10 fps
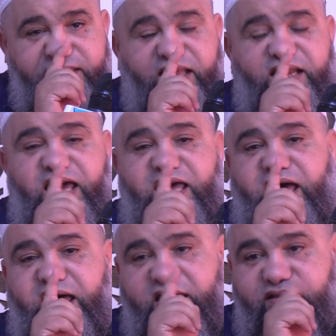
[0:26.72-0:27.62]

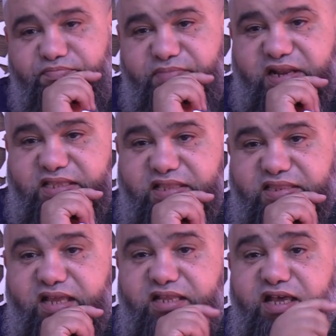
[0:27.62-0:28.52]
طلقها مرة
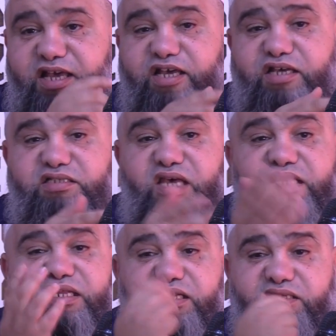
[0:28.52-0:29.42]
ثانية
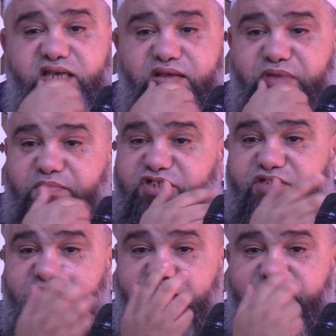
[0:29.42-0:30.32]
جاني للجامع
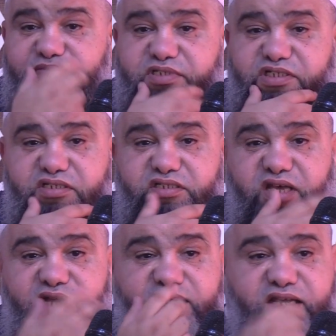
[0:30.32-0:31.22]
ماشي كاع من المس
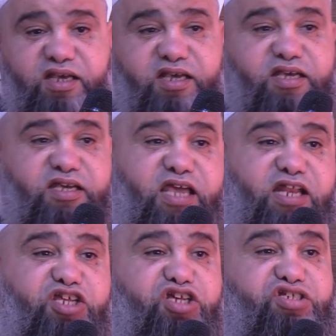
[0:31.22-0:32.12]
جاني
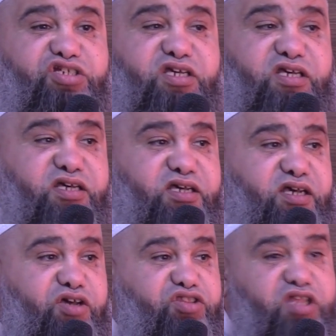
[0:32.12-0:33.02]
قال لي يا شيخ
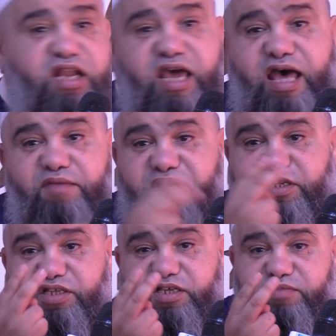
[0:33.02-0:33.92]
طلقها
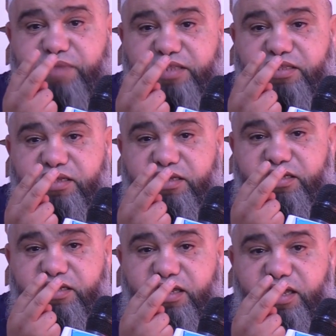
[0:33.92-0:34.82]
مرتين بعد
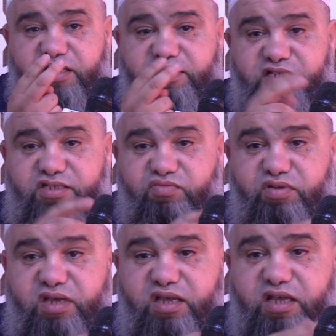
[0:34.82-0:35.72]
أن
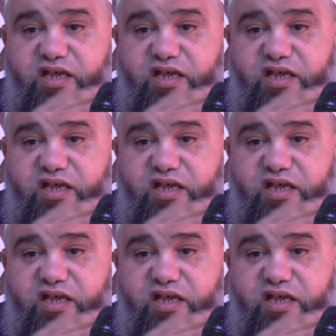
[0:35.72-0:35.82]
تزوجها